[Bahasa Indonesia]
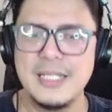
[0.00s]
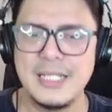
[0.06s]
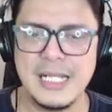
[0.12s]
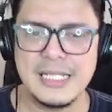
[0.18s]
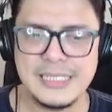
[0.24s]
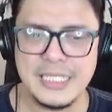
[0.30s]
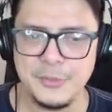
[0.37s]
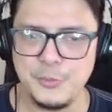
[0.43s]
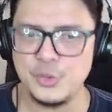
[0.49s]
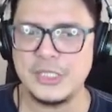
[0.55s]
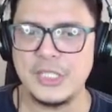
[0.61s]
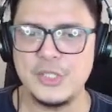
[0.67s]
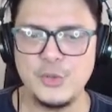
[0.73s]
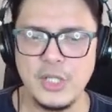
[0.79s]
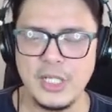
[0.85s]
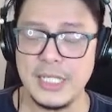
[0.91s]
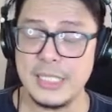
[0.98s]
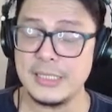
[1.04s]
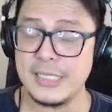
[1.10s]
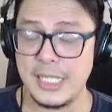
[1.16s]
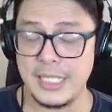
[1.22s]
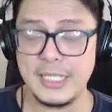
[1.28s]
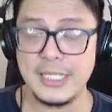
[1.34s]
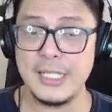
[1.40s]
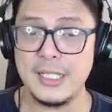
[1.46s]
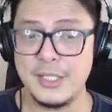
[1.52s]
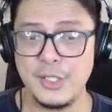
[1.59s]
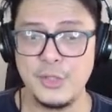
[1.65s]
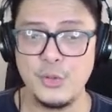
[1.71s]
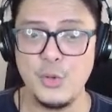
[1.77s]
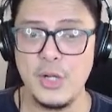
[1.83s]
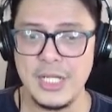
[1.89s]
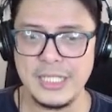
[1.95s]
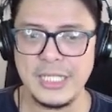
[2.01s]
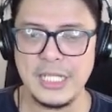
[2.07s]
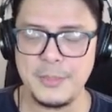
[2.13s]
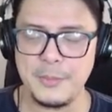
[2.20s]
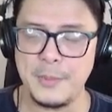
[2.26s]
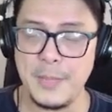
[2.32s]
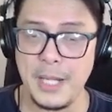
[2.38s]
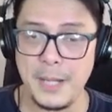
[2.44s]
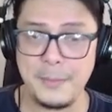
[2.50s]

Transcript: ngasih inputan juga guys karena gue ngeliat ada beberapa